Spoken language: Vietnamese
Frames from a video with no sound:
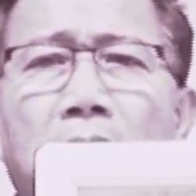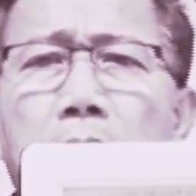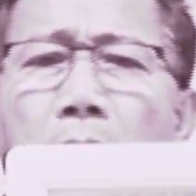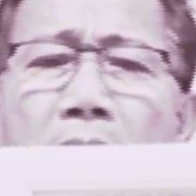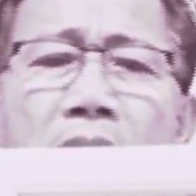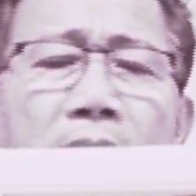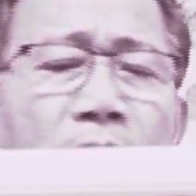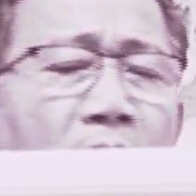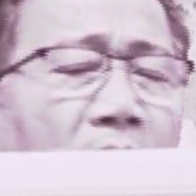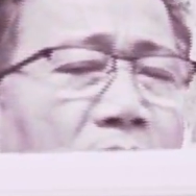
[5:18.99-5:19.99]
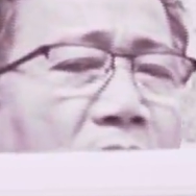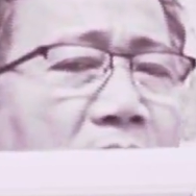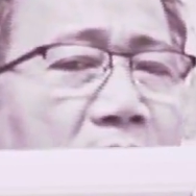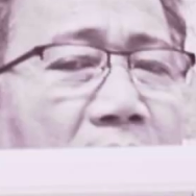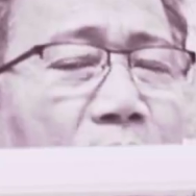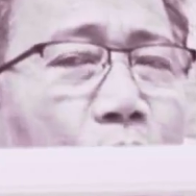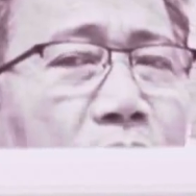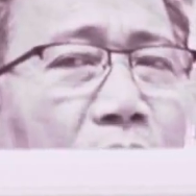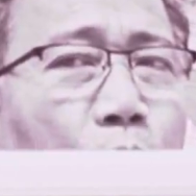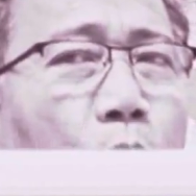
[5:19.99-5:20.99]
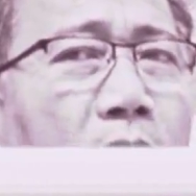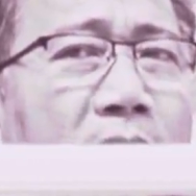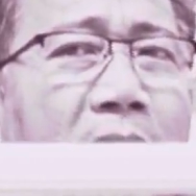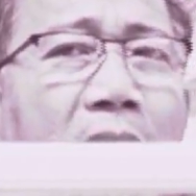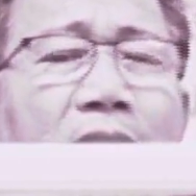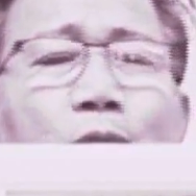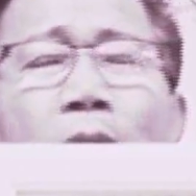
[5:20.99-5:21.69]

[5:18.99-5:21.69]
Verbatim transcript: tới mây và sẽ có nhiều quốc gia trên